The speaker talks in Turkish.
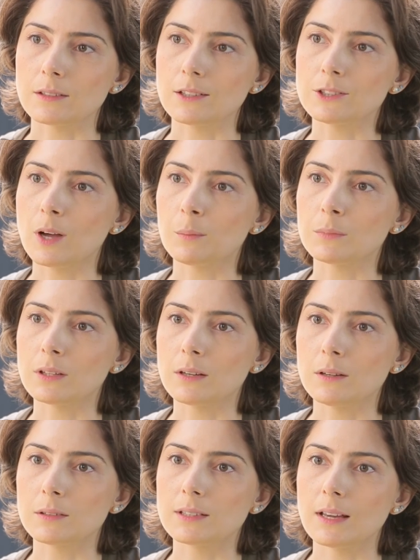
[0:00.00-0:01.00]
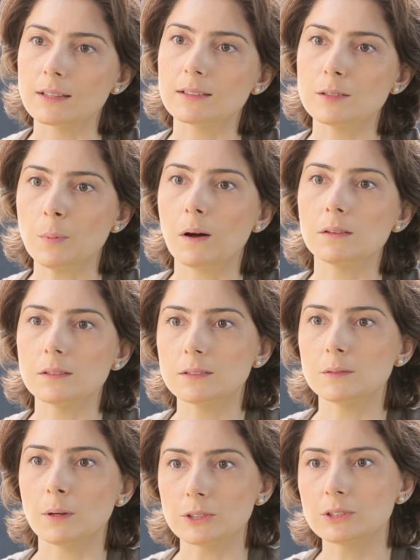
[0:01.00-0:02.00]
yaşamda kendini
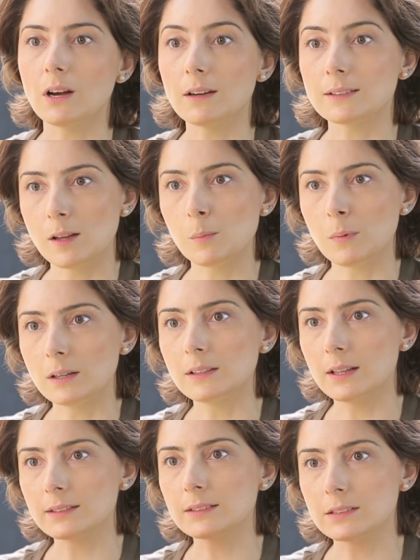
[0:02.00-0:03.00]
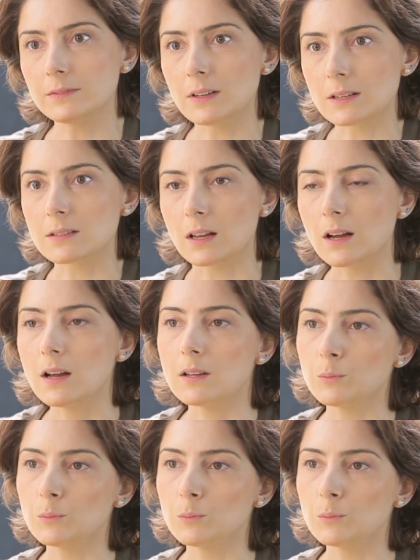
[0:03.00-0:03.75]
bağladığı başka anlam alanları varsa